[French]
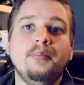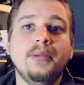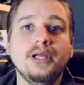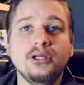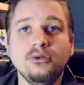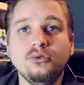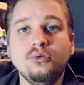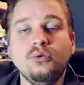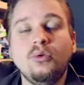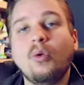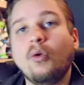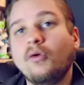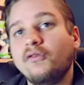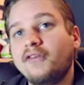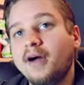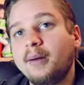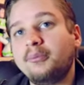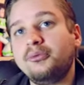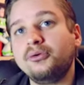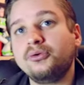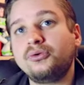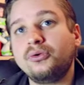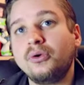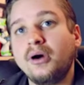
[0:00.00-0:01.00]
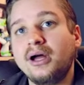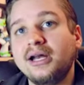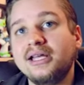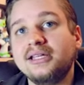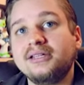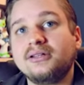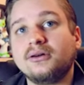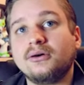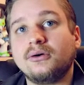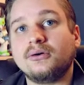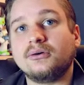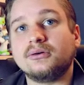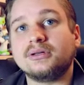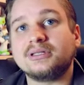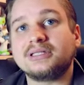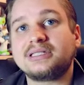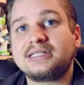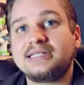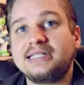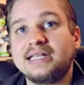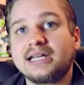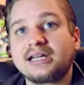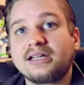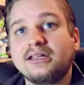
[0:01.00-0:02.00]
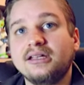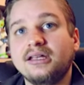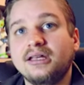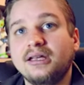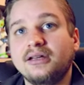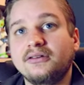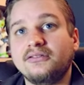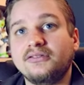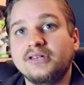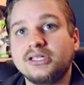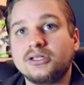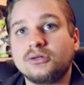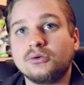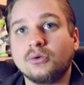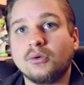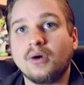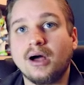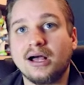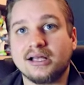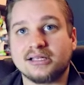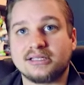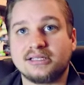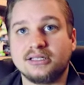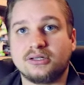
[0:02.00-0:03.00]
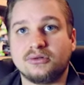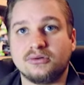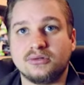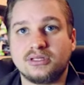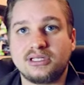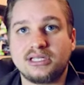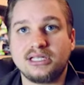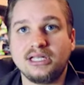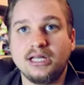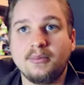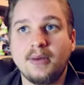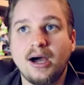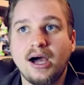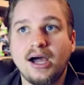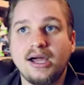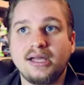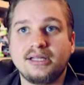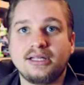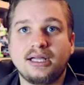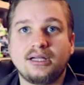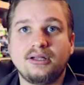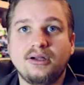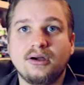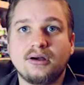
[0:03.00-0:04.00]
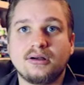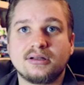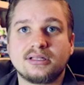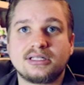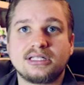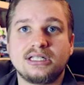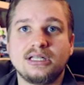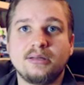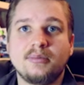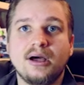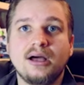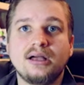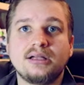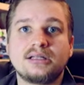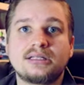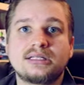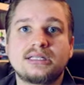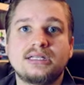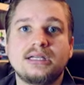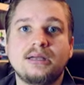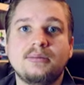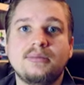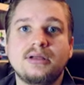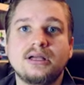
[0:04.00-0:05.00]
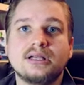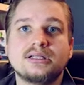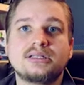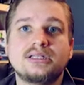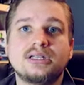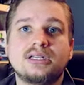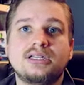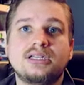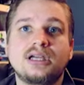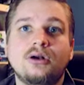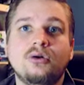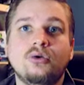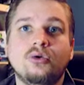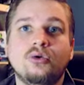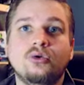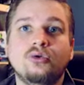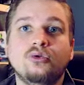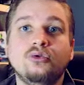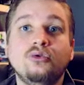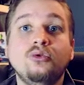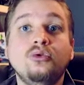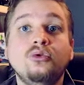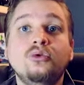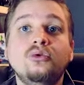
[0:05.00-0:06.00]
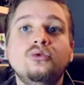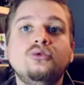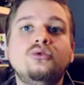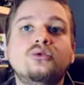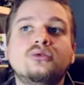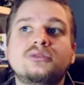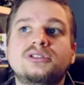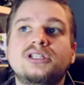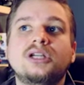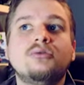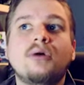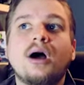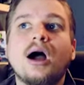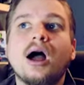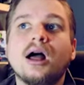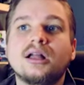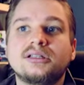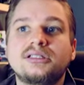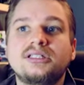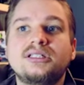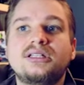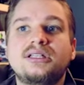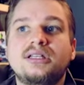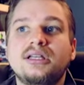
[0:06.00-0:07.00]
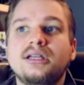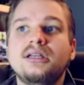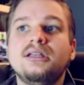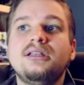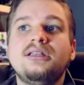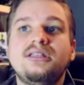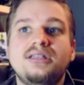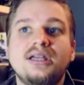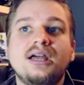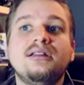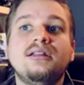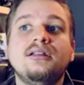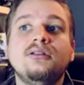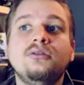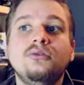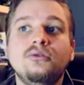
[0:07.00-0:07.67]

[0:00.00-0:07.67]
Mais nous on va plutôt aller dans séries et fiction ainsi que cinéma. Et d'ailleurs, cinéma, ce qui est bien, c'est qu'il y a le new, donc ça doit indiquer qu'il y a des